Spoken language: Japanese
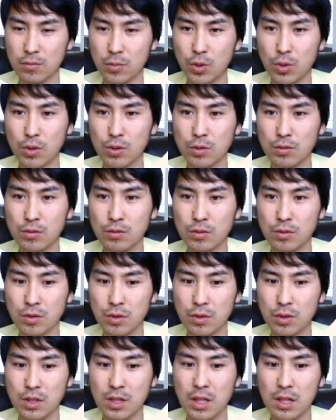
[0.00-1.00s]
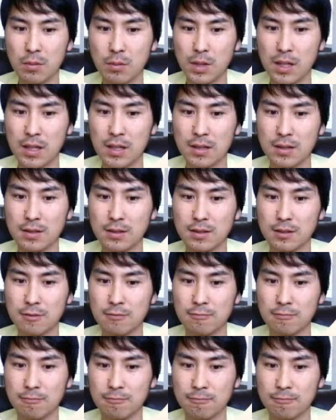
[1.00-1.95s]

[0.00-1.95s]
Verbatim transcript: という運動になります